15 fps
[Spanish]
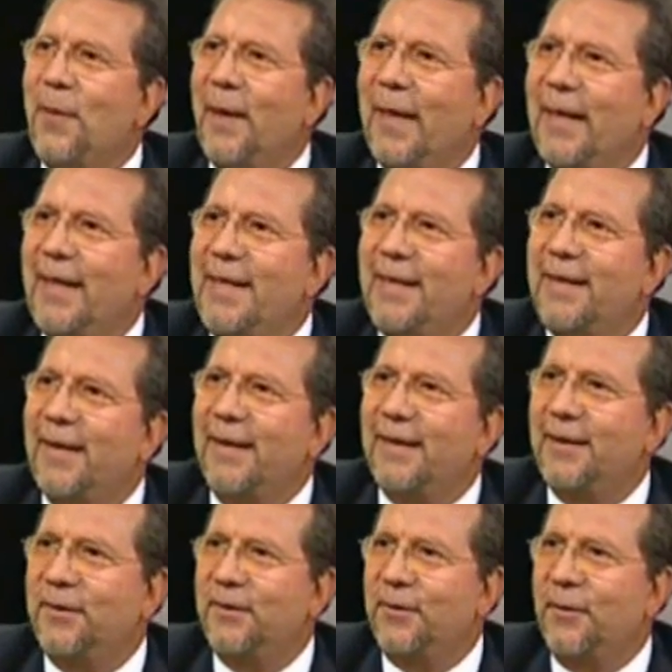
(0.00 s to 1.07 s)

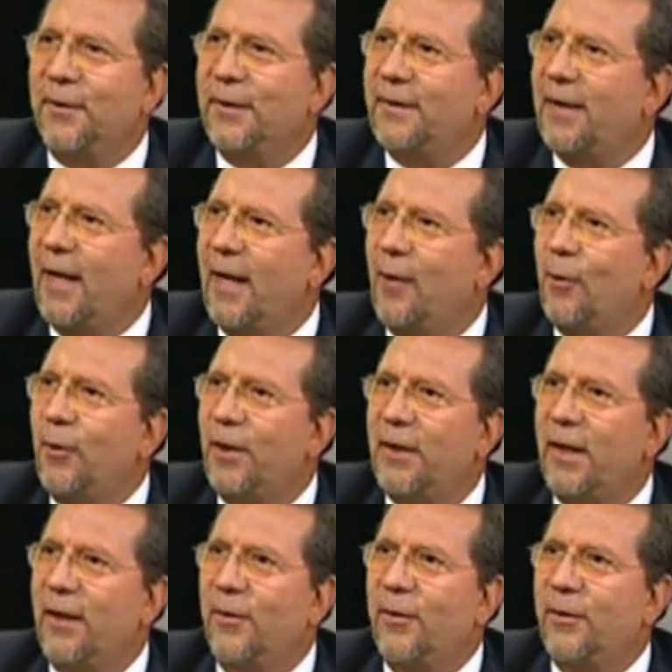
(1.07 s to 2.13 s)
pequeñitas, eso está en el orden
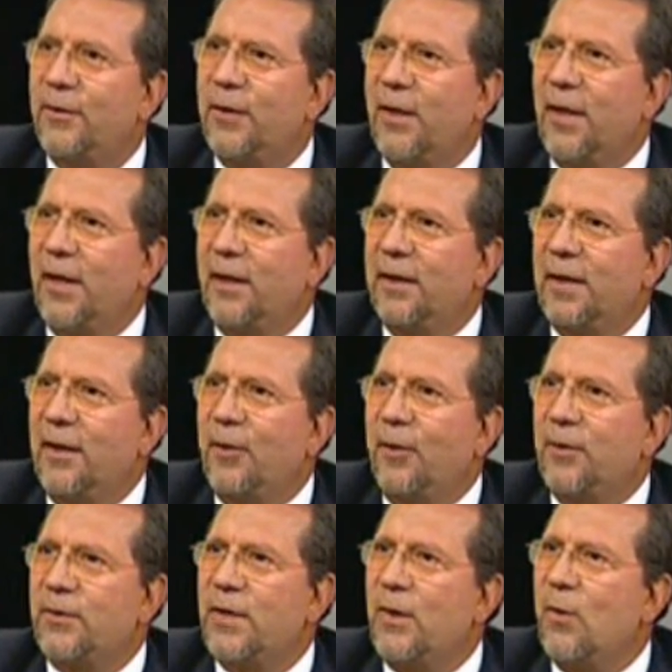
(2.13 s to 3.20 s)
de los, de
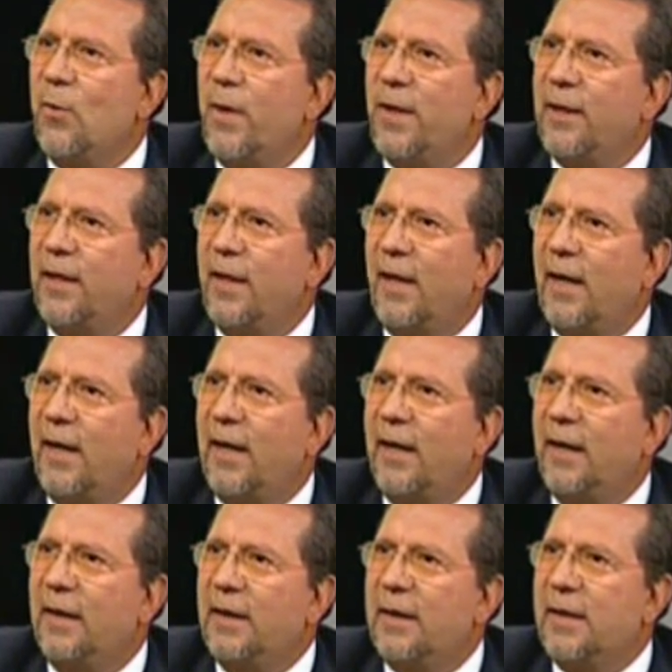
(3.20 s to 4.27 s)
los
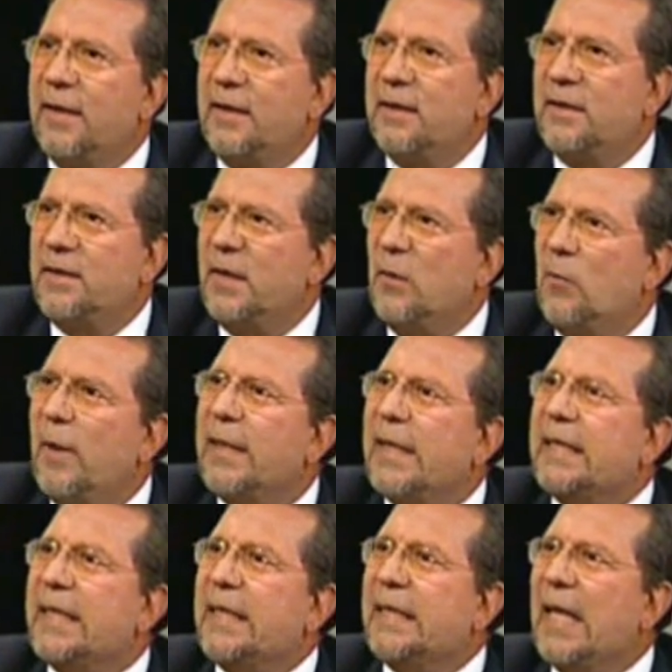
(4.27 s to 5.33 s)
50 50
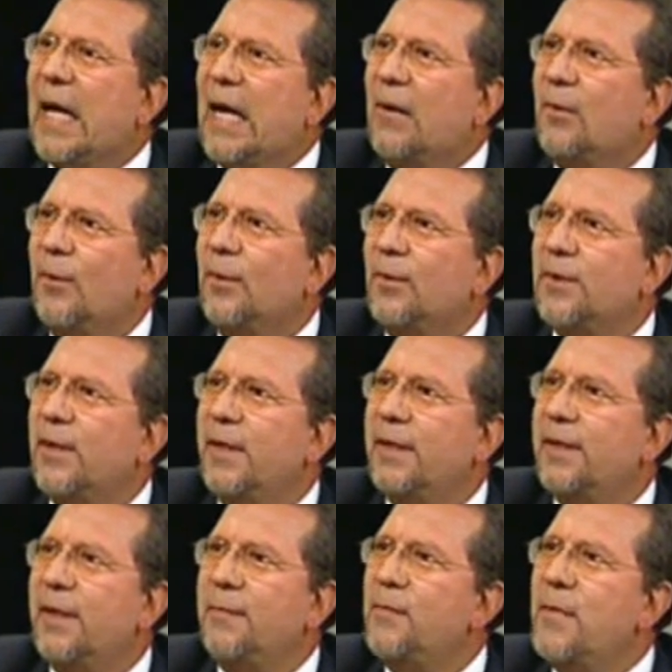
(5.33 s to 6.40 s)
centavos,
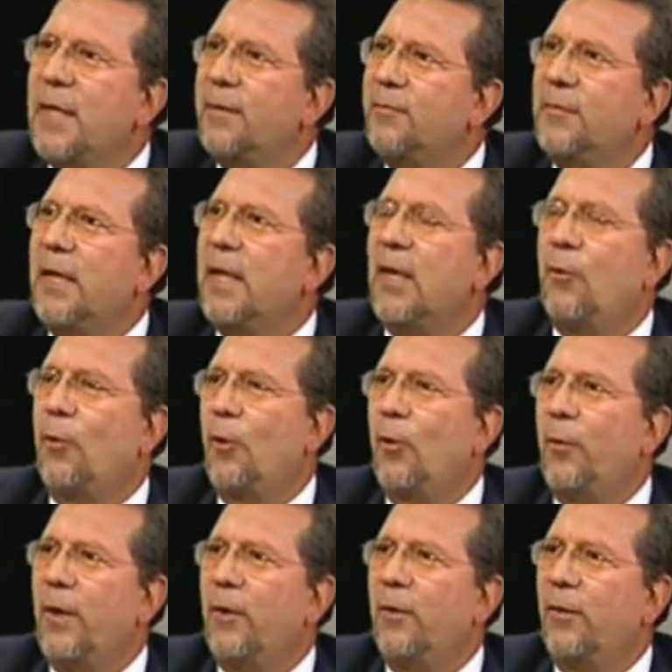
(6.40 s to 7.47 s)
es, es, bien, bien
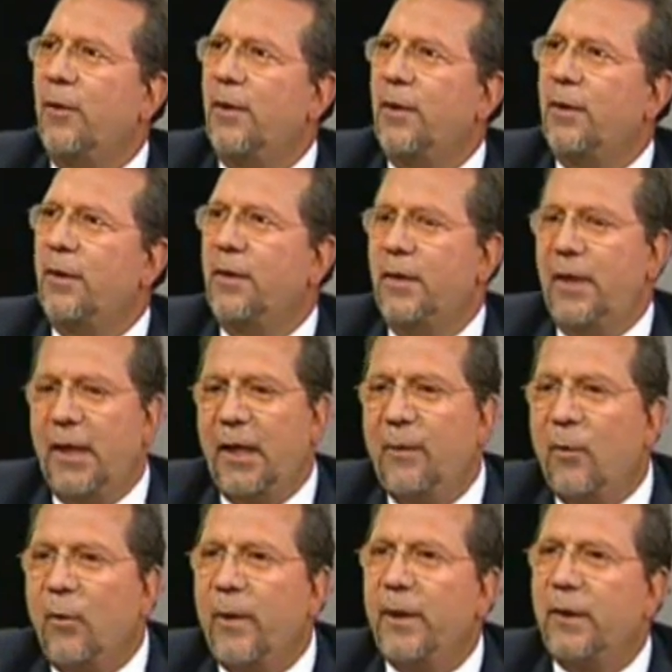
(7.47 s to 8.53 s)
económico. Y en el
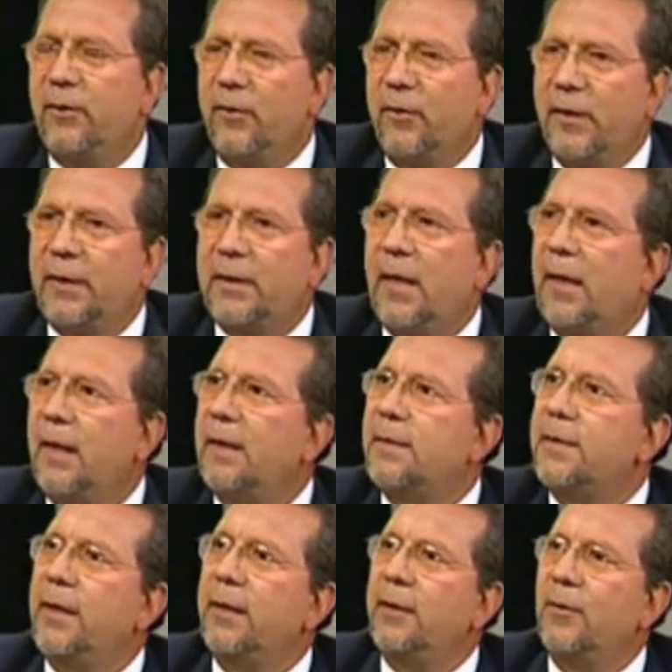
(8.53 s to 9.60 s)
momento está
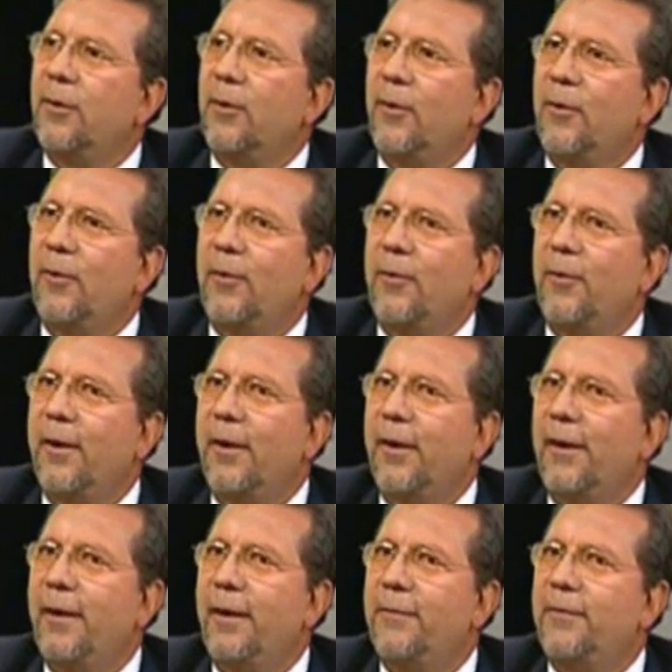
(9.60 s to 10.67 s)
siendo
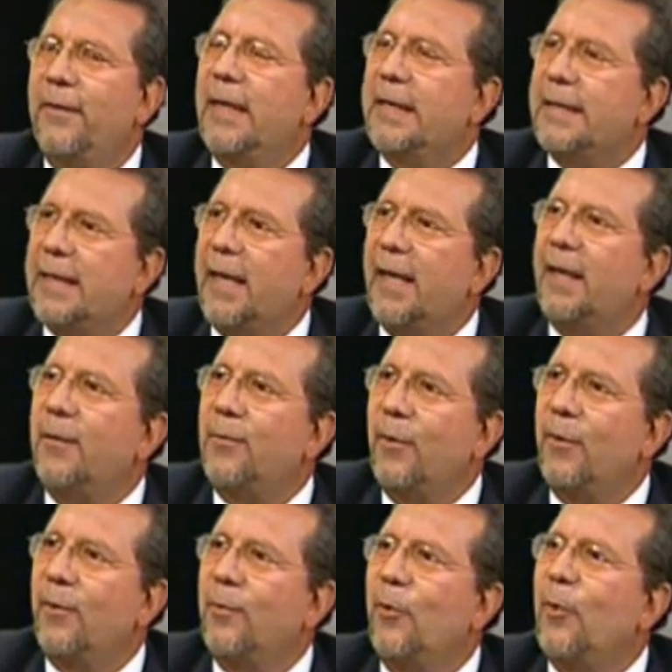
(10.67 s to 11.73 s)
eh, financiada
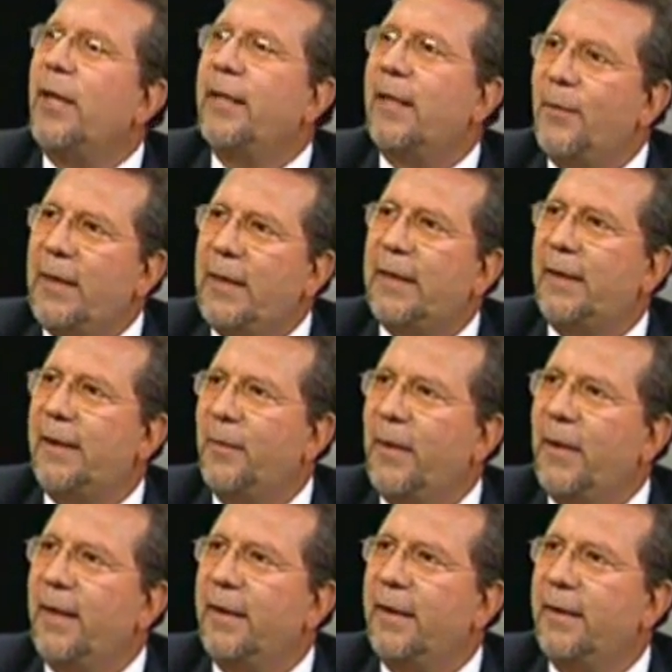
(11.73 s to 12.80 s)
por, por Antamina también.